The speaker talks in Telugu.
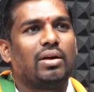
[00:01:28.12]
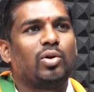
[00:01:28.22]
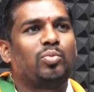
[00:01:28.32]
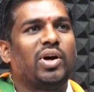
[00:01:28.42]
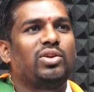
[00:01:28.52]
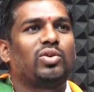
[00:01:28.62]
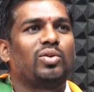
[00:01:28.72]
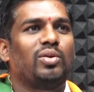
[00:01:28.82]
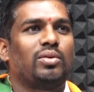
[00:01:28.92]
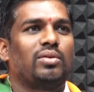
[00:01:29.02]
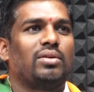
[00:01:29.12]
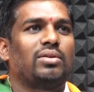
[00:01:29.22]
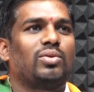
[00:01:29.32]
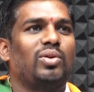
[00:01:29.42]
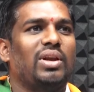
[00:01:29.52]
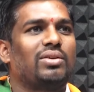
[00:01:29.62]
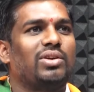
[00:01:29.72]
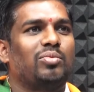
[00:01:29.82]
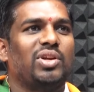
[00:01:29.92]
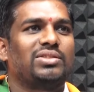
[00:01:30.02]
ఉపాధి కూలీలకు
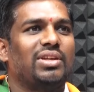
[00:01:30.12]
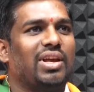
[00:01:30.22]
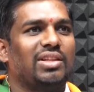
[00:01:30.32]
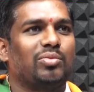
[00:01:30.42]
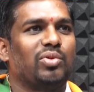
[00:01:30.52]
డబ్బులు ఇచ్చేది కేంద్ర